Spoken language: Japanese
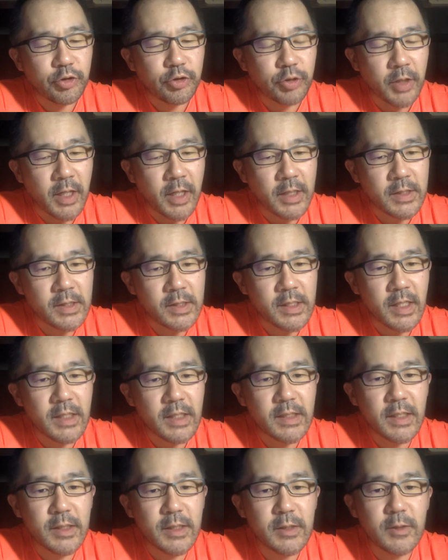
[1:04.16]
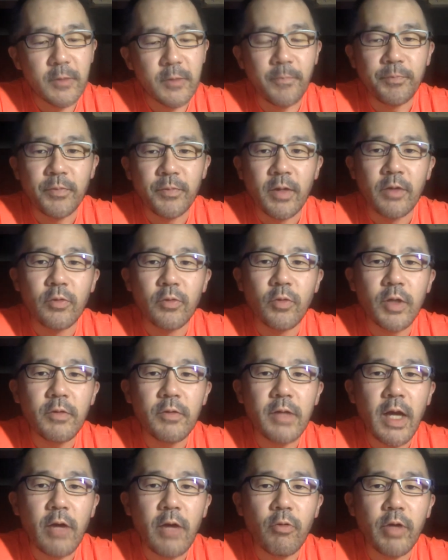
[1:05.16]
主がすかさず、海
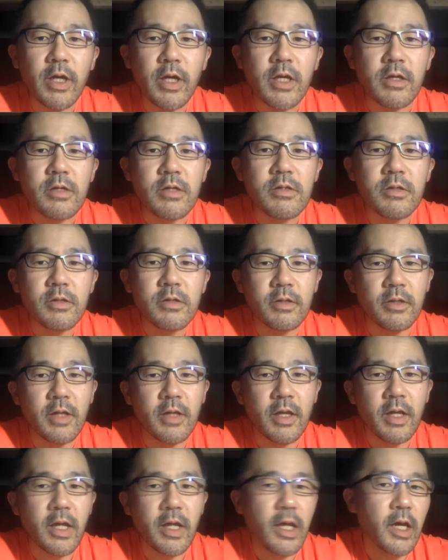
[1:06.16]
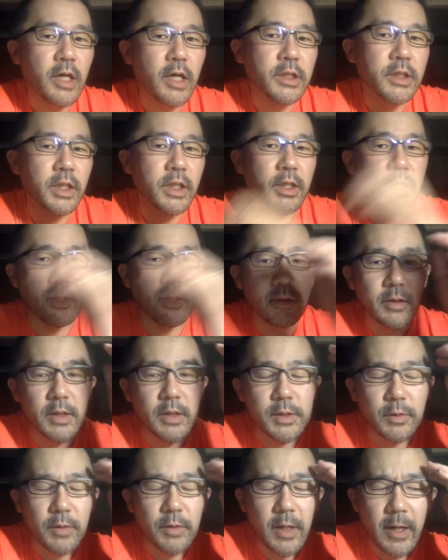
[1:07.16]
苔ない方がいいって聞き返してきたんで
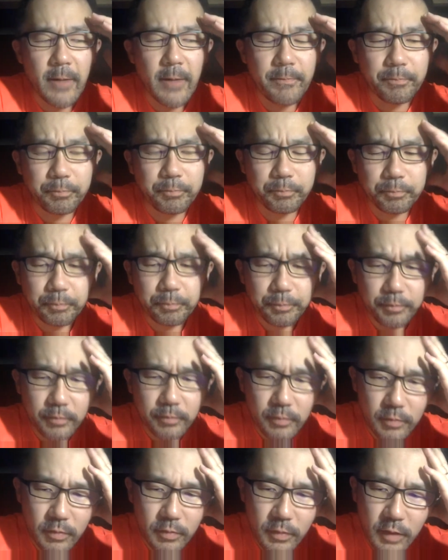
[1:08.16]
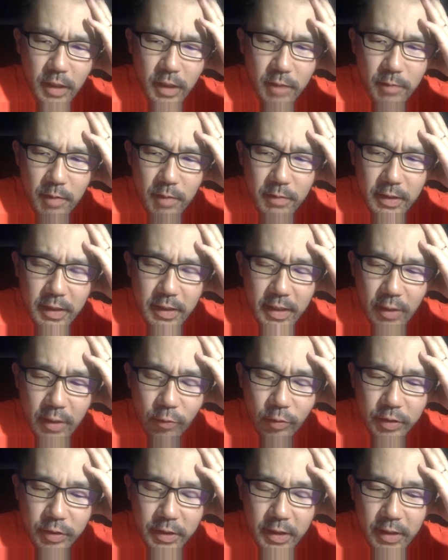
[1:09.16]
すよね。で、今までね、
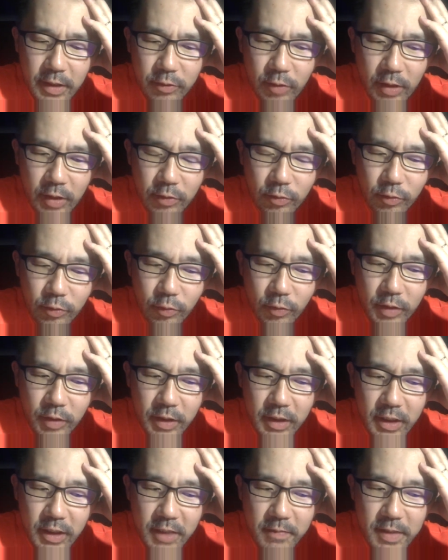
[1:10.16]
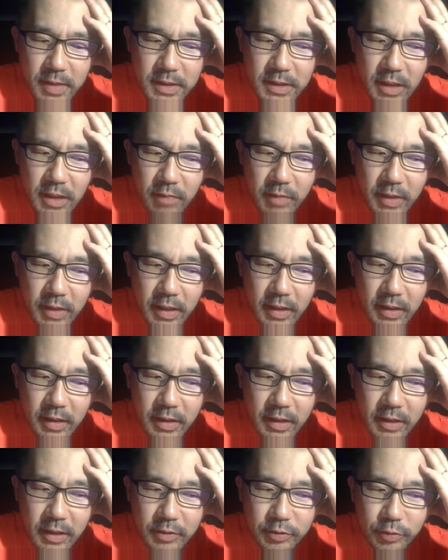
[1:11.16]
こうやってね、あの、海苔いりますかみたいな
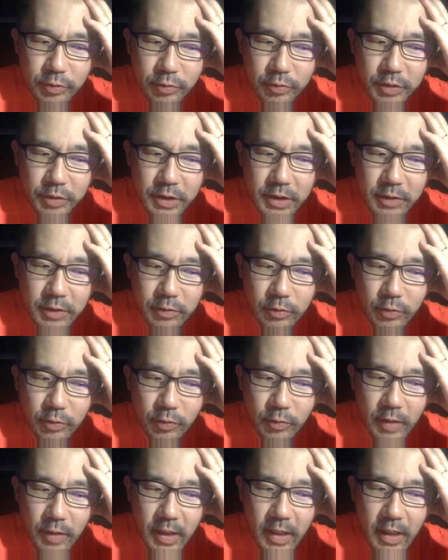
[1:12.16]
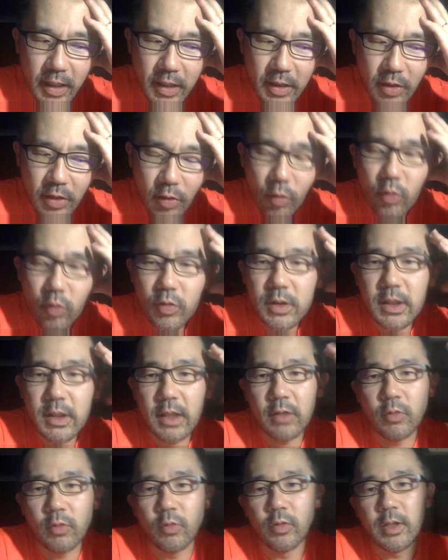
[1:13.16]
リアクションをしてくるのは、奥さ
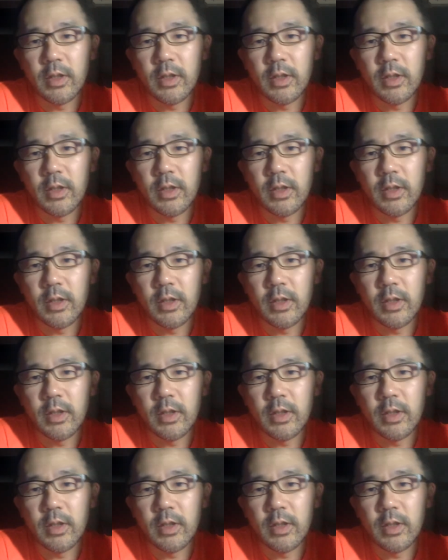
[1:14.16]
んの方